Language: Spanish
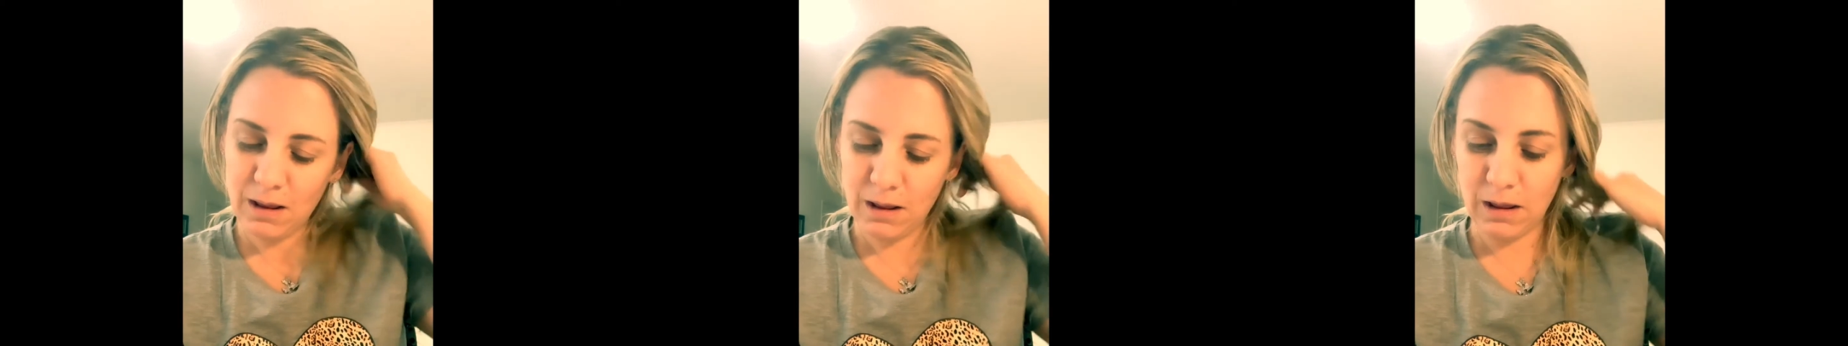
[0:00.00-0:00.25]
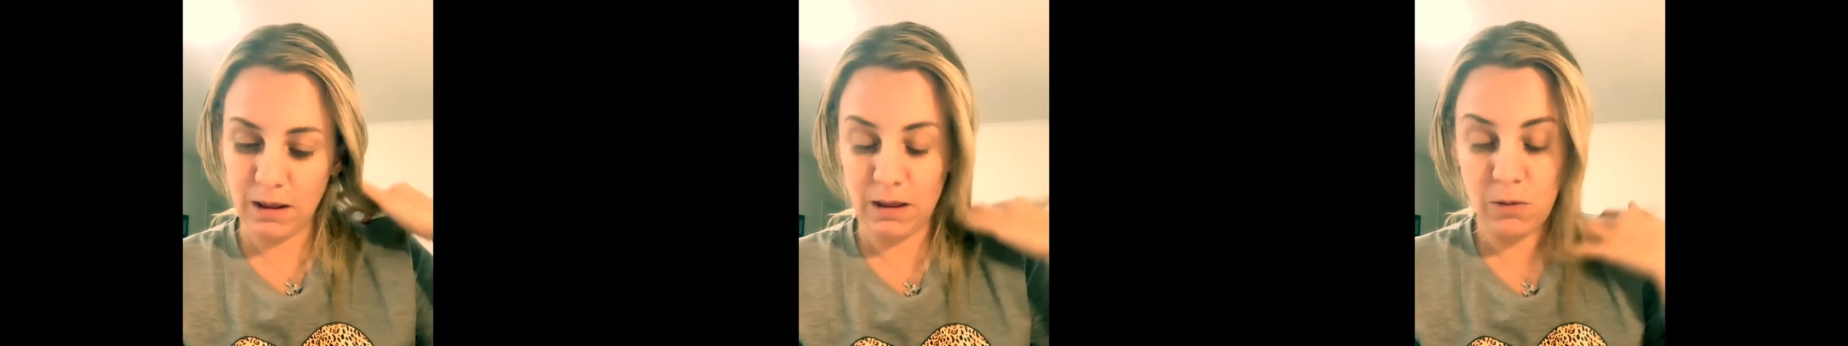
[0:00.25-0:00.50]

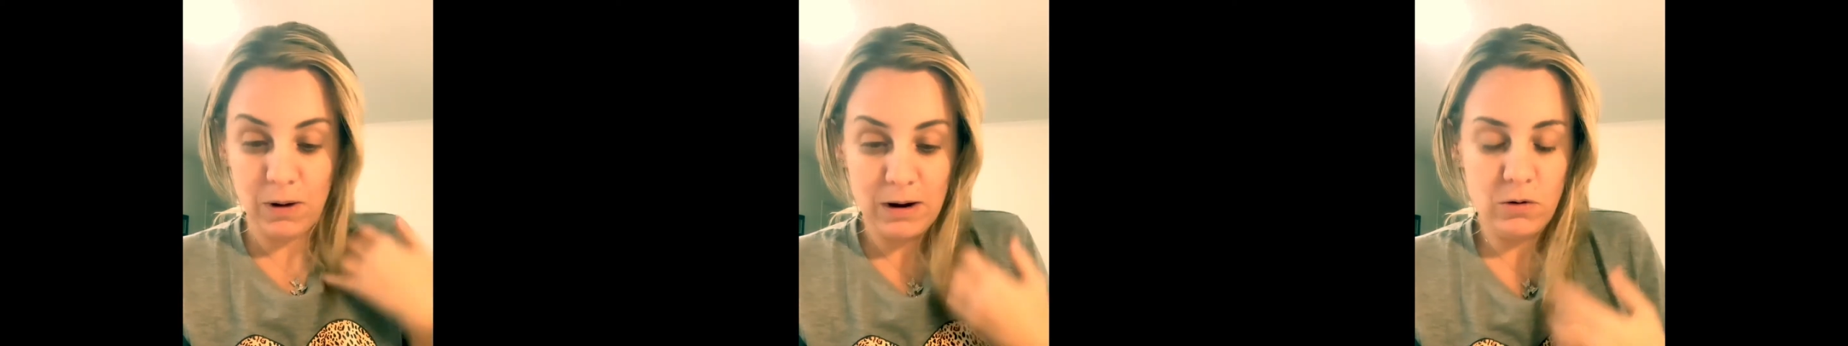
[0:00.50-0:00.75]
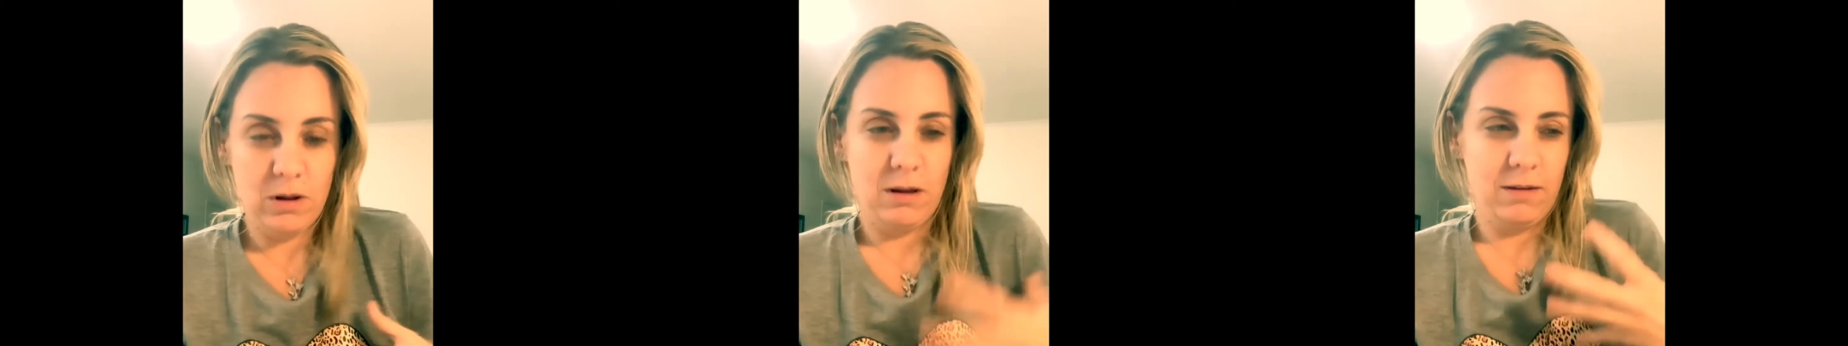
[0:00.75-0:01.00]
y,
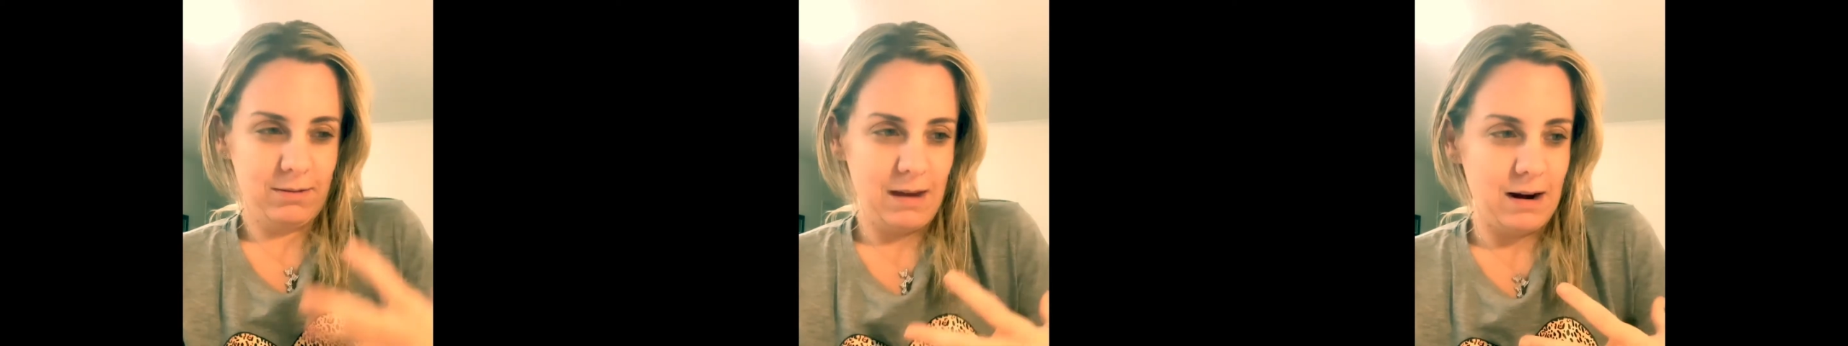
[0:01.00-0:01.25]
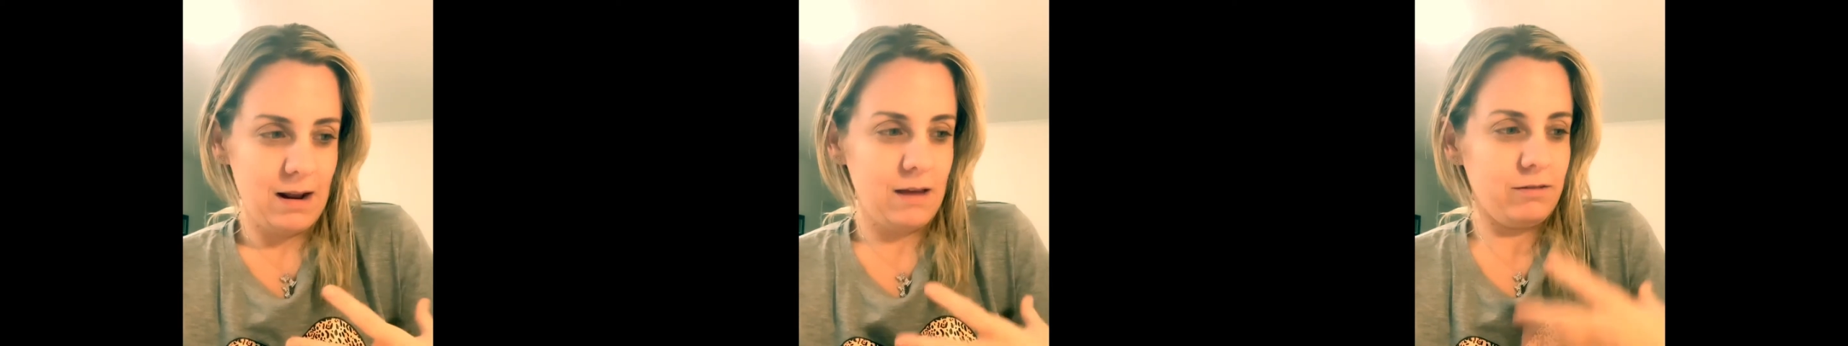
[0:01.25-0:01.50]
bueno, y
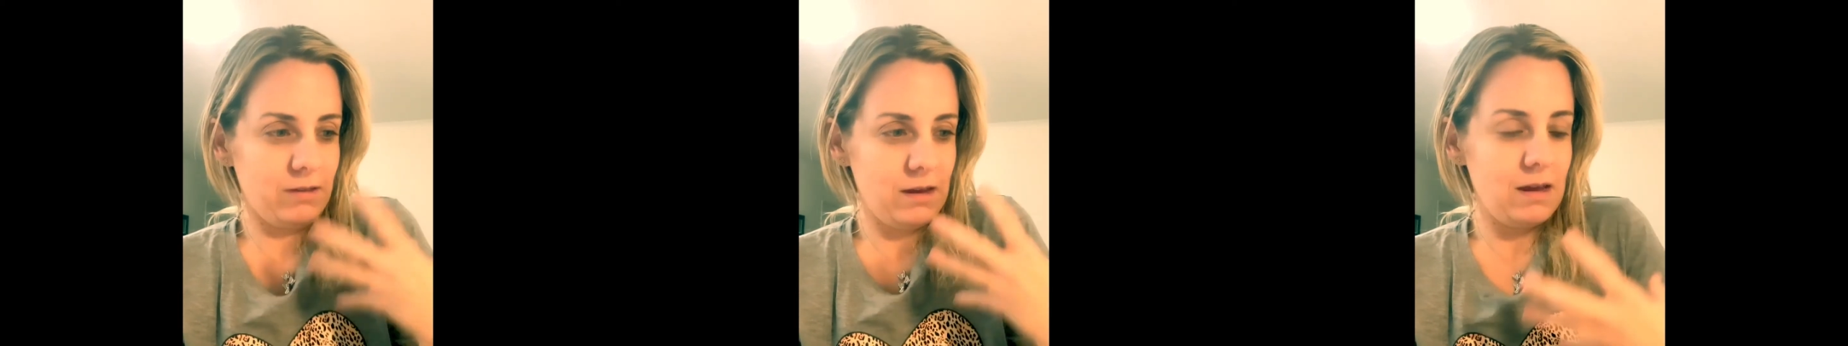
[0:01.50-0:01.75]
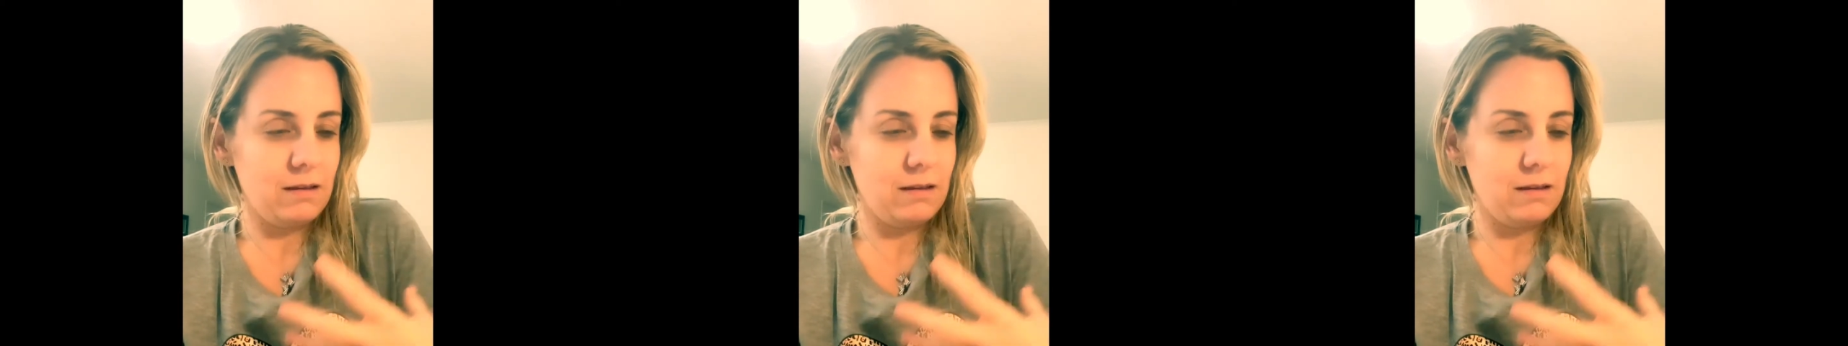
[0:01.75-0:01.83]
estar así,